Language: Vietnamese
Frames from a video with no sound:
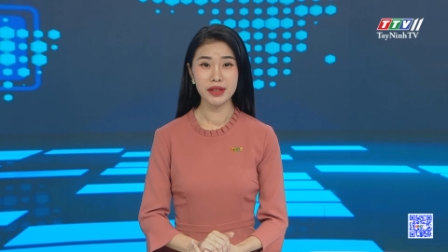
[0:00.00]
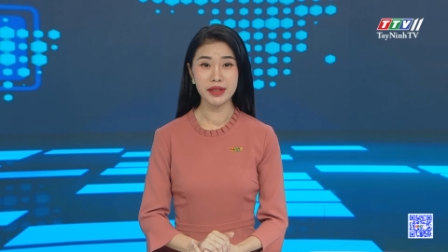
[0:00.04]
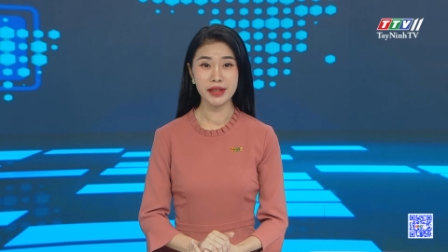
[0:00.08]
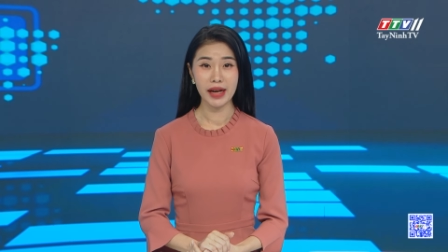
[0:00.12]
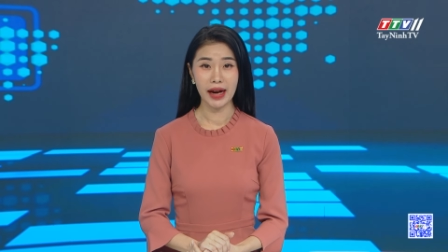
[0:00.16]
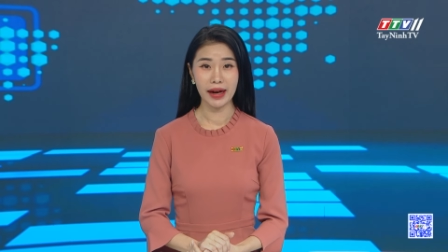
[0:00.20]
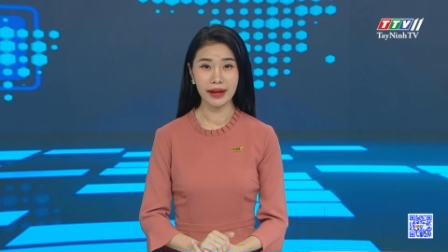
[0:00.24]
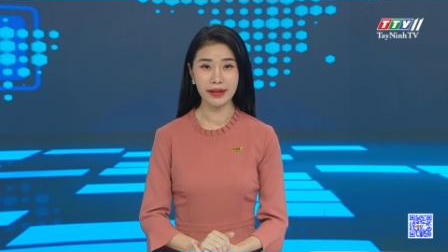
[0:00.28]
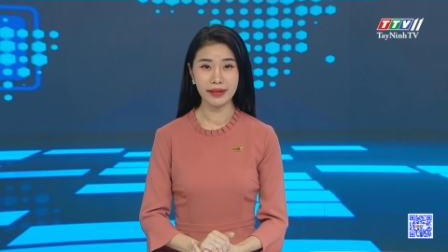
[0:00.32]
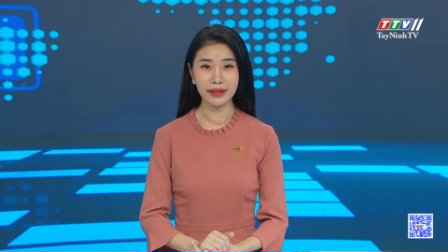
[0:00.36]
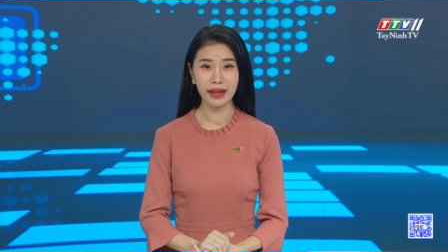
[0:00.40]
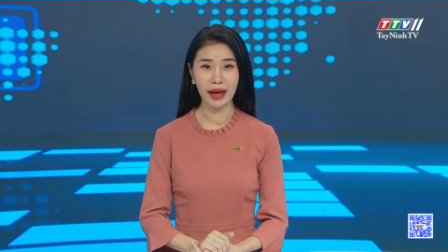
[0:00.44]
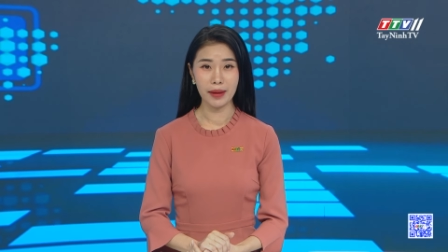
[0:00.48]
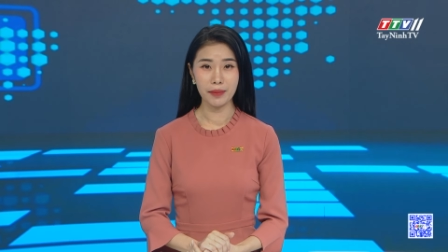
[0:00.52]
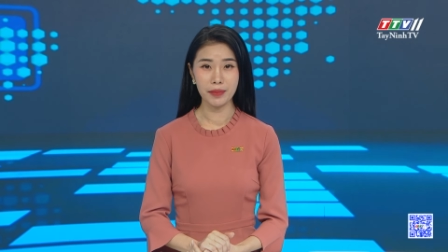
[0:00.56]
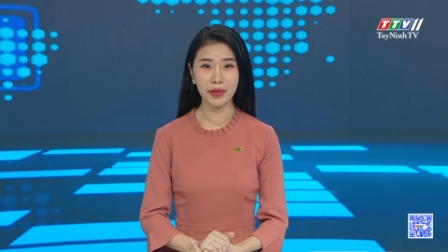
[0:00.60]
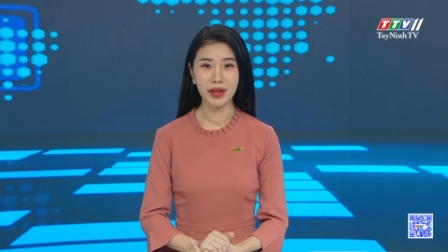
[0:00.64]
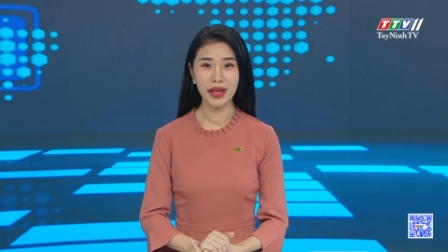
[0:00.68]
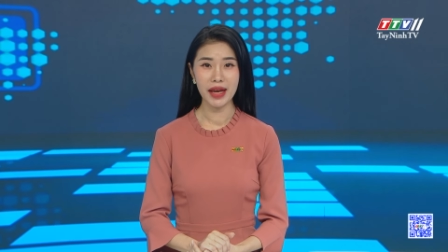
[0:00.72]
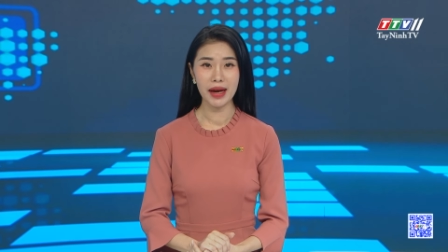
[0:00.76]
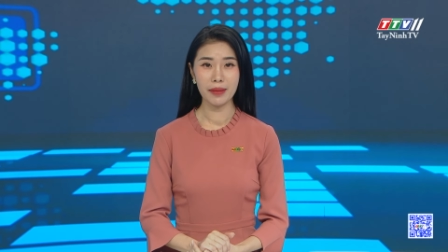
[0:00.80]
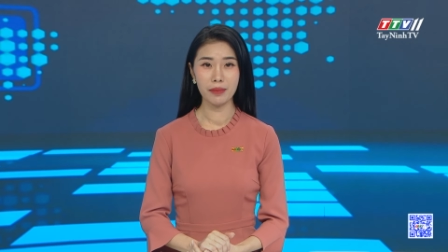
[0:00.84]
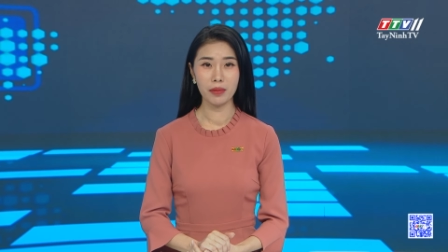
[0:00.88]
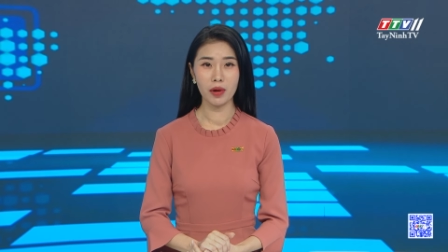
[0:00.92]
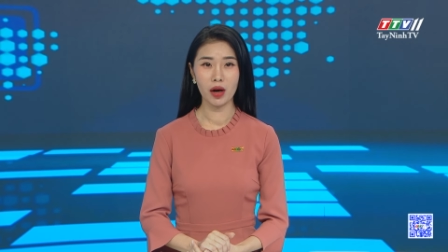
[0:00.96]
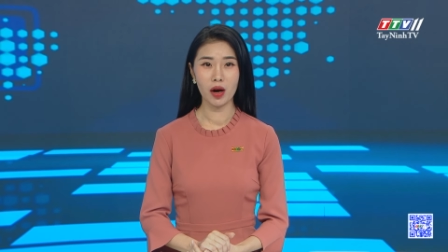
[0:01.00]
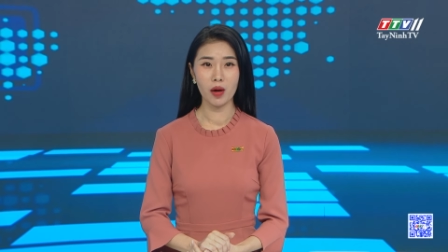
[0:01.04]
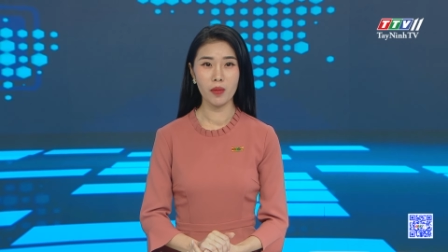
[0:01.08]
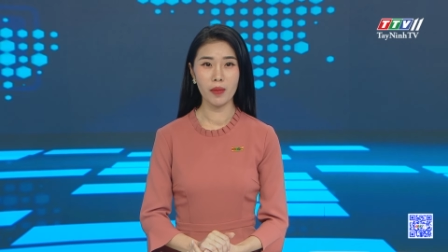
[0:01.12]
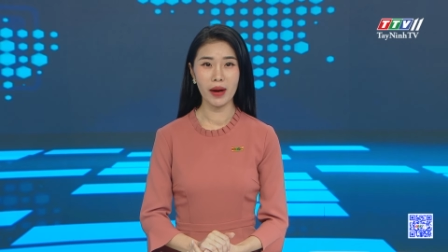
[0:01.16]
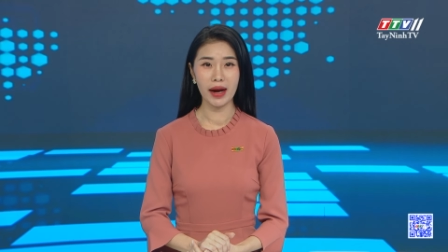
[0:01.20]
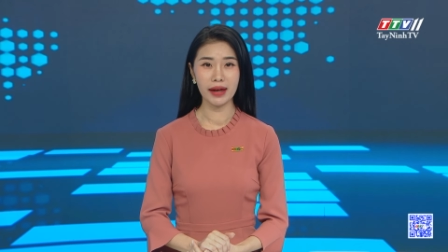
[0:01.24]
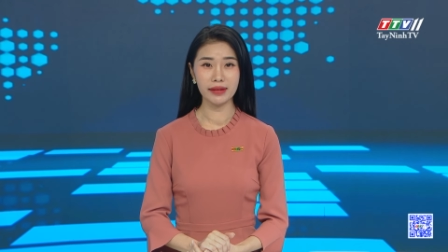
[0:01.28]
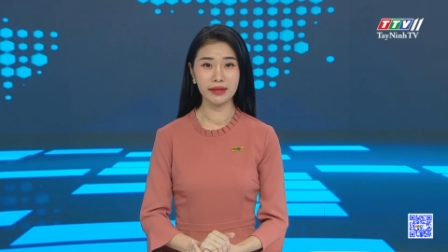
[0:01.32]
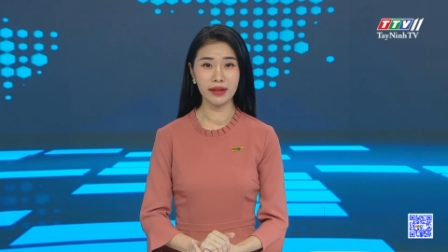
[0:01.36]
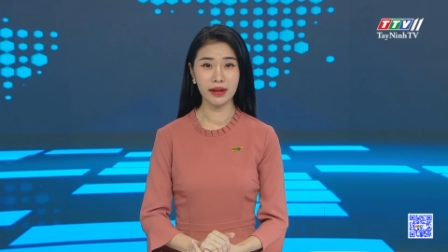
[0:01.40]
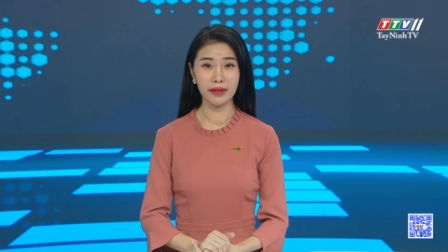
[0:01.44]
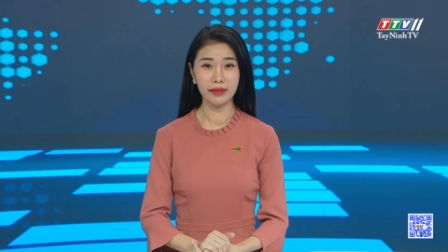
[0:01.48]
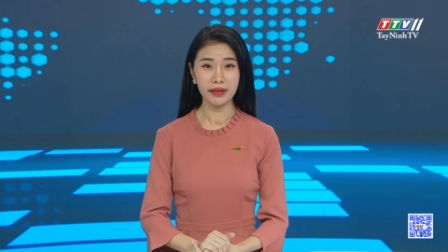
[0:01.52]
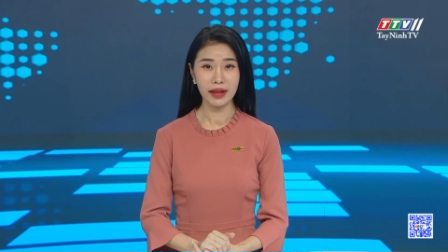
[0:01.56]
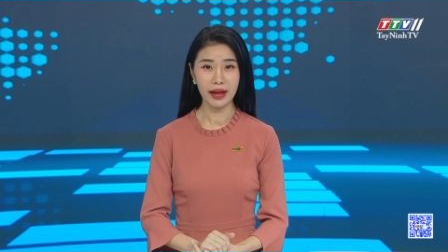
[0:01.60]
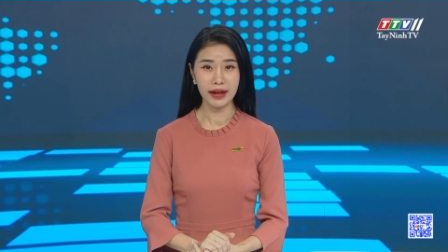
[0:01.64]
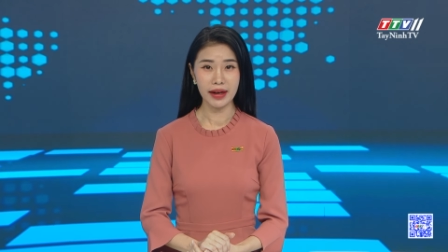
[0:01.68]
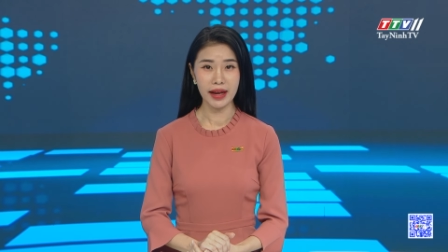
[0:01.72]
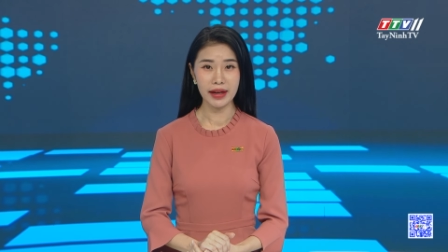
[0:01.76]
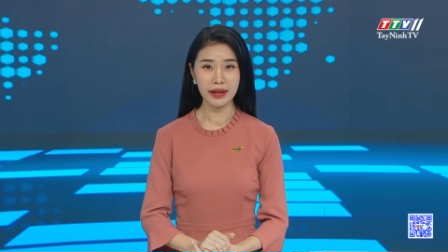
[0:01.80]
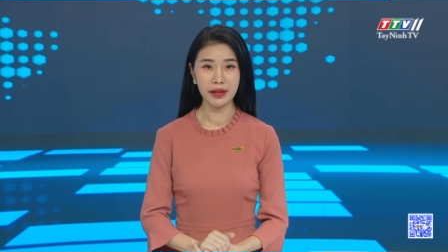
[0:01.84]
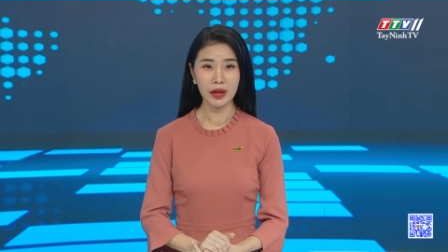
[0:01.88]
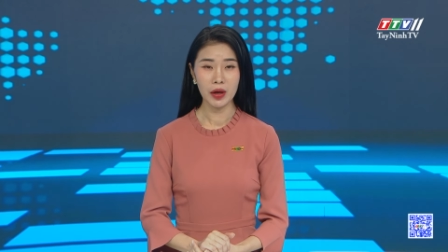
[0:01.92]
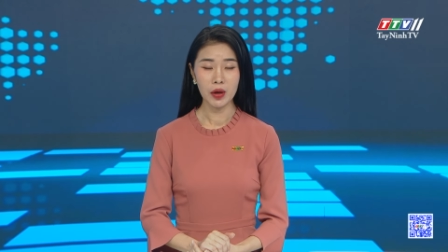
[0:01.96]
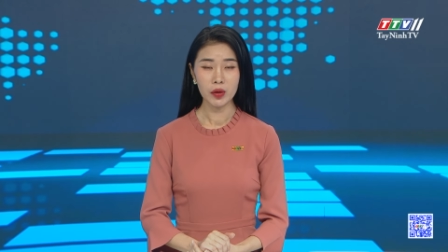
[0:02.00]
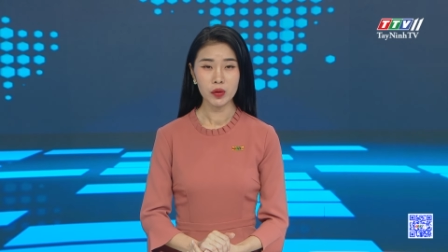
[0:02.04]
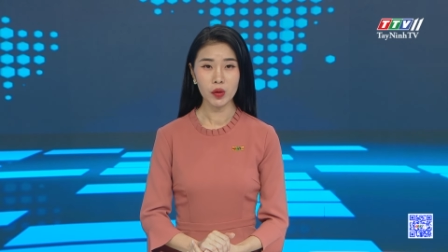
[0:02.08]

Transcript: Trại Tạm giam Công an tỉnh Tây Ninh